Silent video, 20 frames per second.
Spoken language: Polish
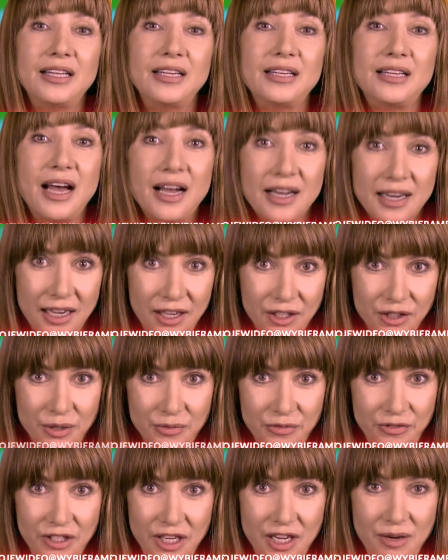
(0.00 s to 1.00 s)
nagraj o
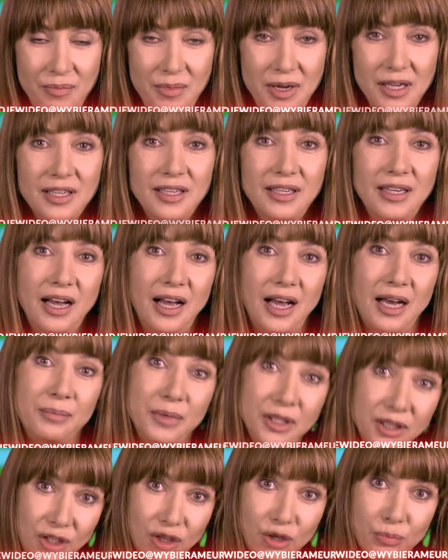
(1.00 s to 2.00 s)
tym film, a
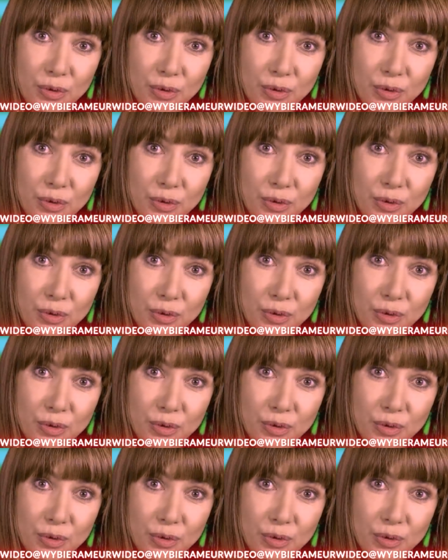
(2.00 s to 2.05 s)
my to